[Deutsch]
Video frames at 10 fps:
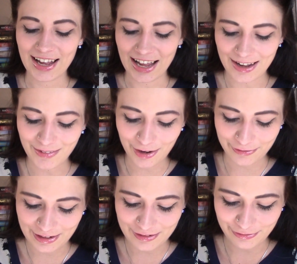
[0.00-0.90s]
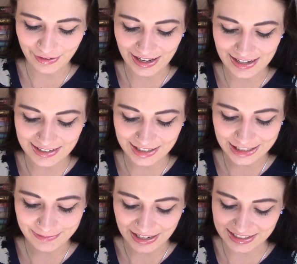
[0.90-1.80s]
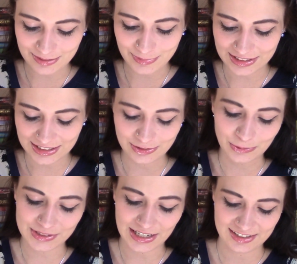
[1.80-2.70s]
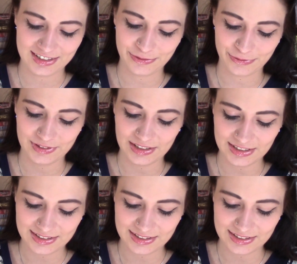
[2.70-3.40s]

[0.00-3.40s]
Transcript: Aber auf jeden Fall ähm, hat es mich nicht großartig gewundert.